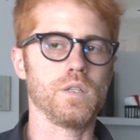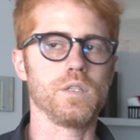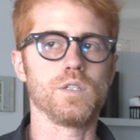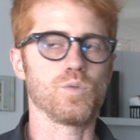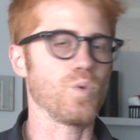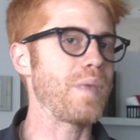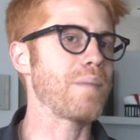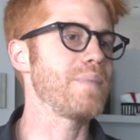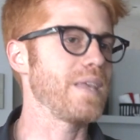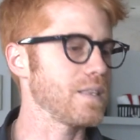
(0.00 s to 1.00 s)
i disturbi
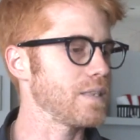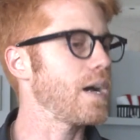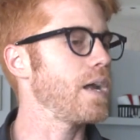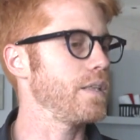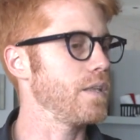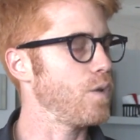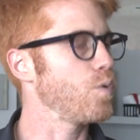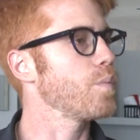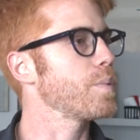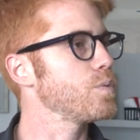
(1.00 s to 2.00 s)
ambientali della
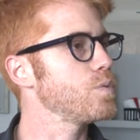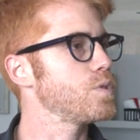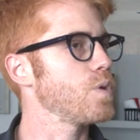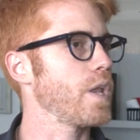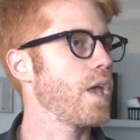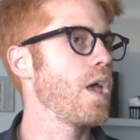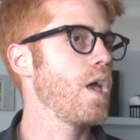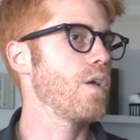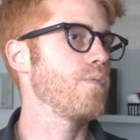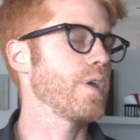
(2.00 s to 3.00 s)
loro produzione
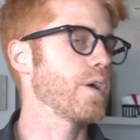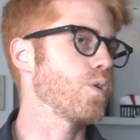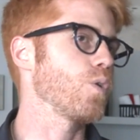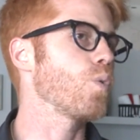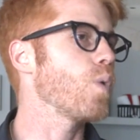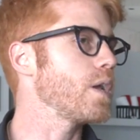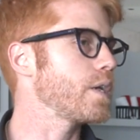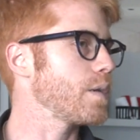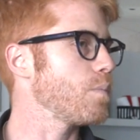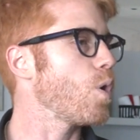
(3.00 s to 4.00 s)
vengano in
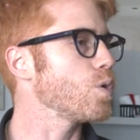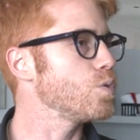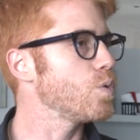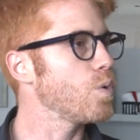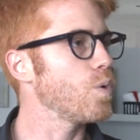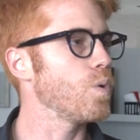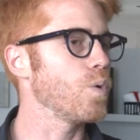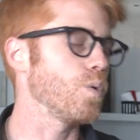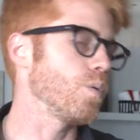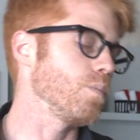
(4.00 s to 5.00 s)
qualche
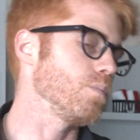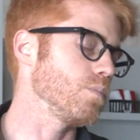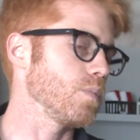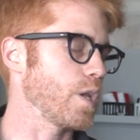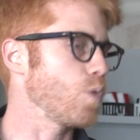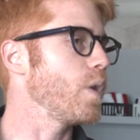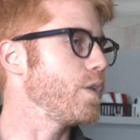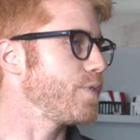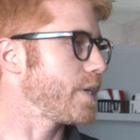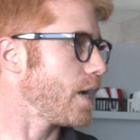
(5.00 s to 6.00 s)
modo mh,
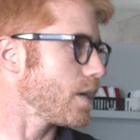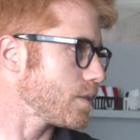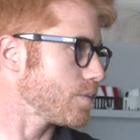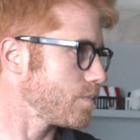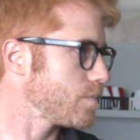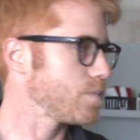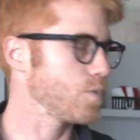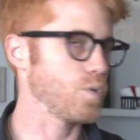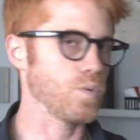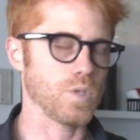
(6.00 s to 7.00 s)
riqualificati.
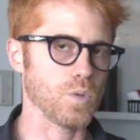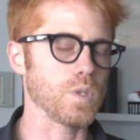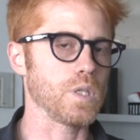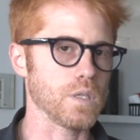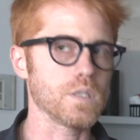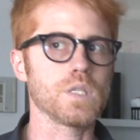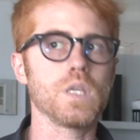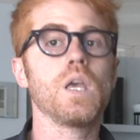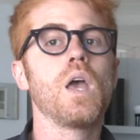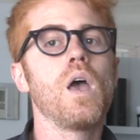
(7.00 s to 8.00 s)
Diciamo quindi
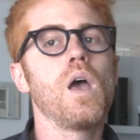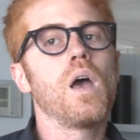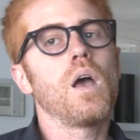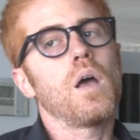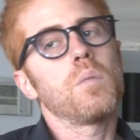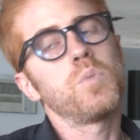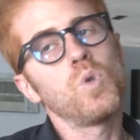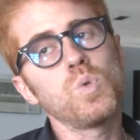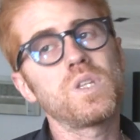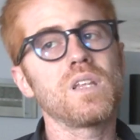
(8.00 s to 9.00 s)
sì. Eh,
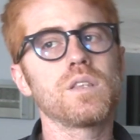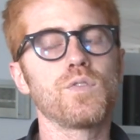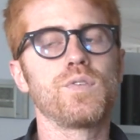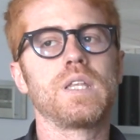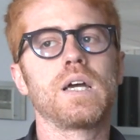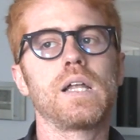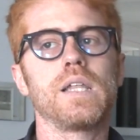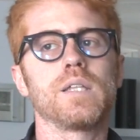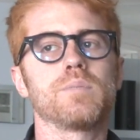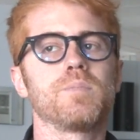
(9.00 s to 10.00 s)
l'utente
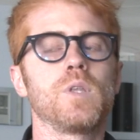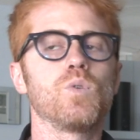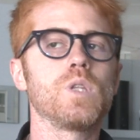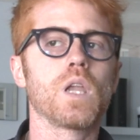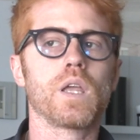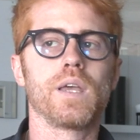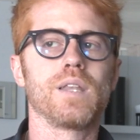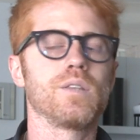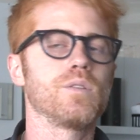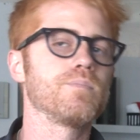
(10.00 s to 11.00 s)
finale, devo dire
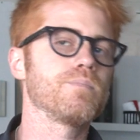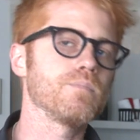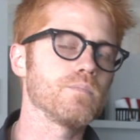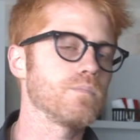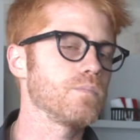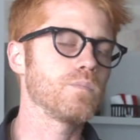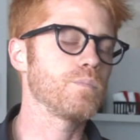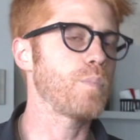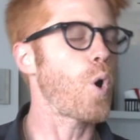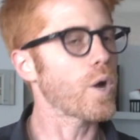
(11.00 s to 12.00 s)
che
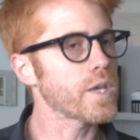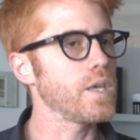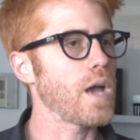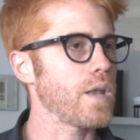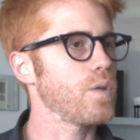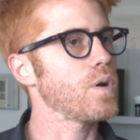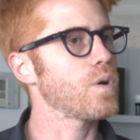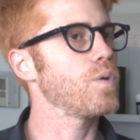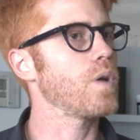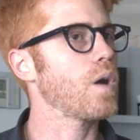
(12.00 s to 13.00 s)
pochi hanno
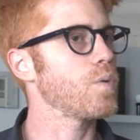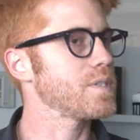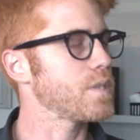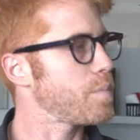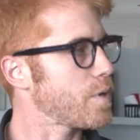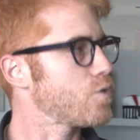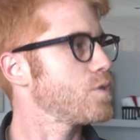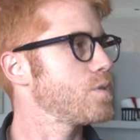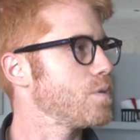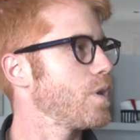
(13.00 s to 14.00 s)
ancora questa
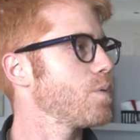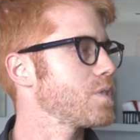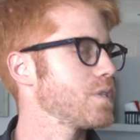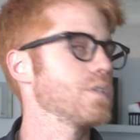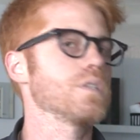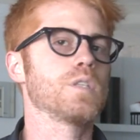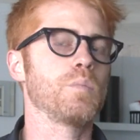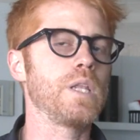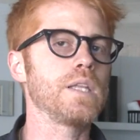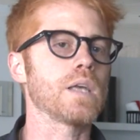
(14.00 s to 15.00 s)
percezione, questa
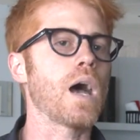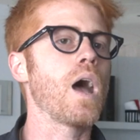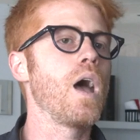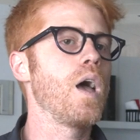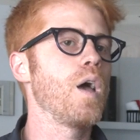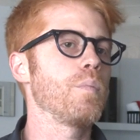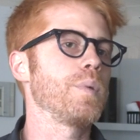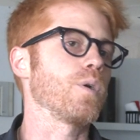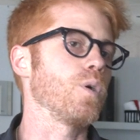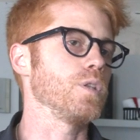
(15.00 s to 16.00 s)
sensibilità,
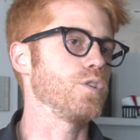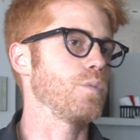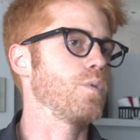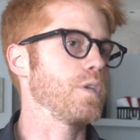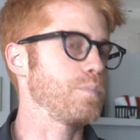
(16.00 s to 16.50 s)
però diciamo che